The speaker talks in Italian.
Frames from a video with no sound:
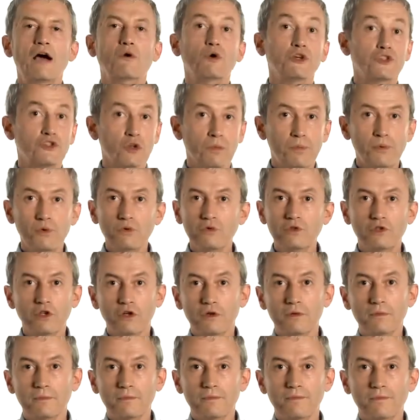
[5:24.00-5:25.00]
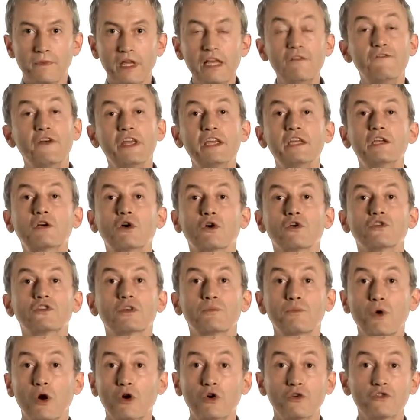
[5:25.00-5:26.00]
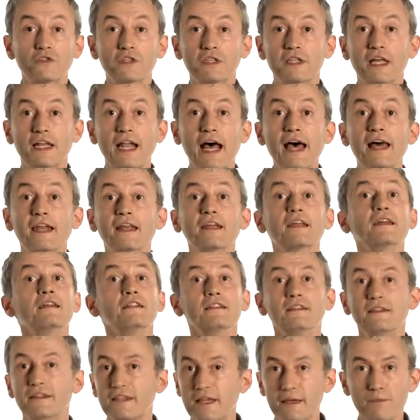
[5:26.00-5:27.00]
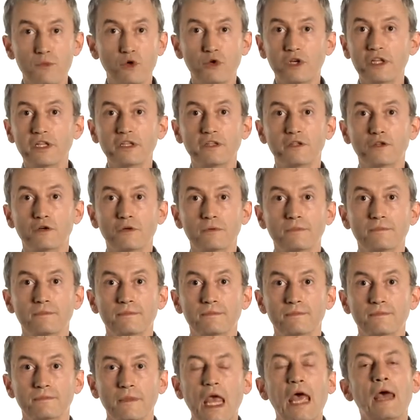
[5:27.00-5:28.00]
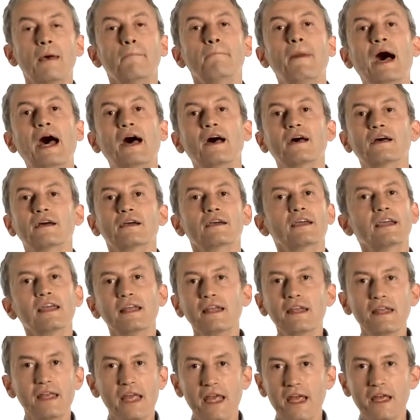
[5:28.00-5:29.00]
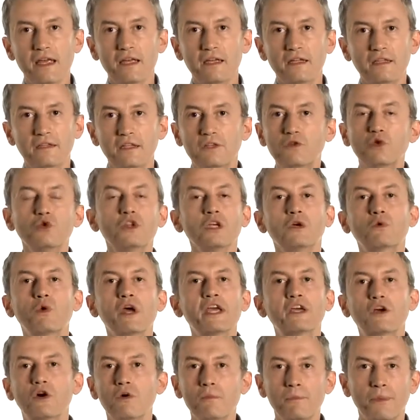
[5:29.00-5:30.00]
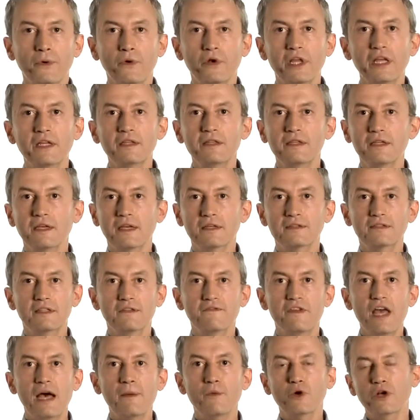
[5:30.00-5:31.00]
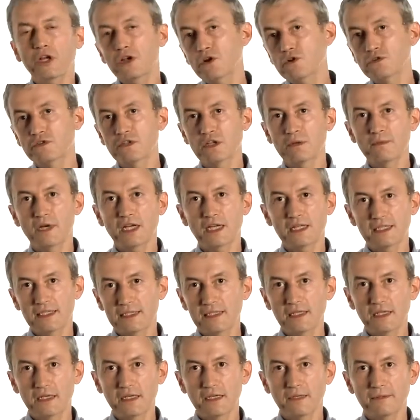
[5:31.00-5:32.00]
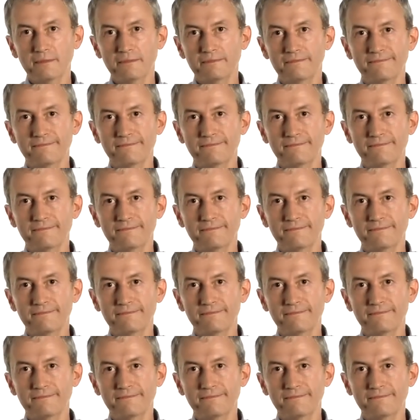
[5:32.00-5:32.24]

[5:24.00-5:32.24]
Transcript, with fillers: A questo punto il veicolo si può considerare demolito. Ma che ne è di tutti quei componenti che stiviamo nei nostri magazzini?